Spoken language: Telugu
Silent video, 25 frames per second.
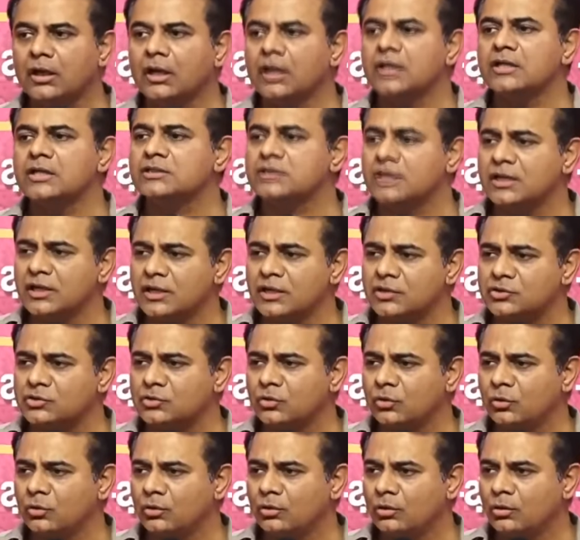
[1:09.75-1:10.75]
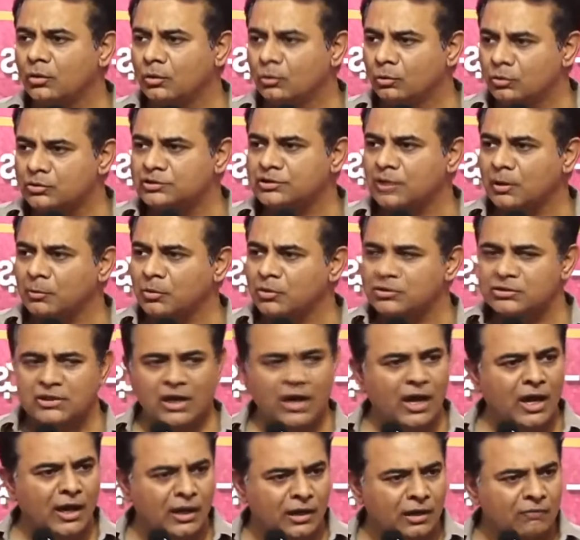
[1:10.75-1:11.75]
వేస్తే వేసుకో ఉత్సాహొచ్చా
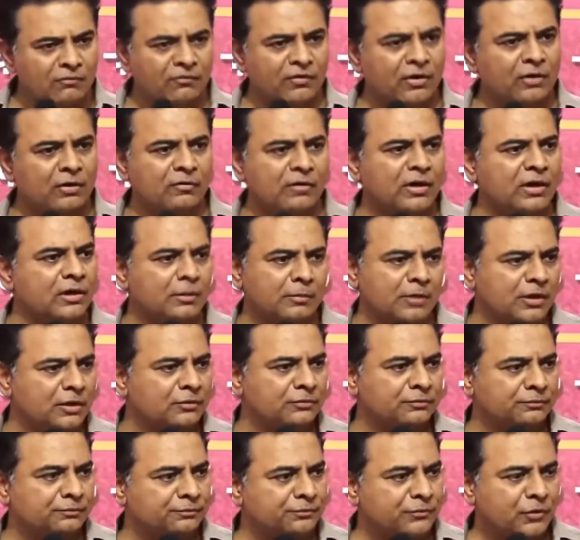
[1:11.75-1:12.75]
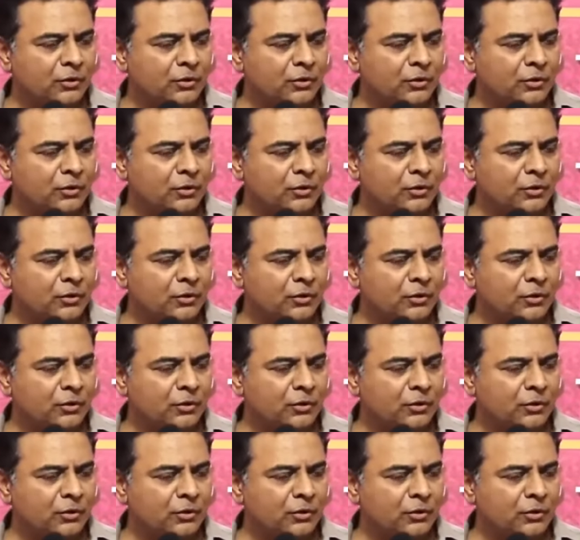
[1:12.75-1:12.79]
నాకేం ఫరక పడేదేం లేదు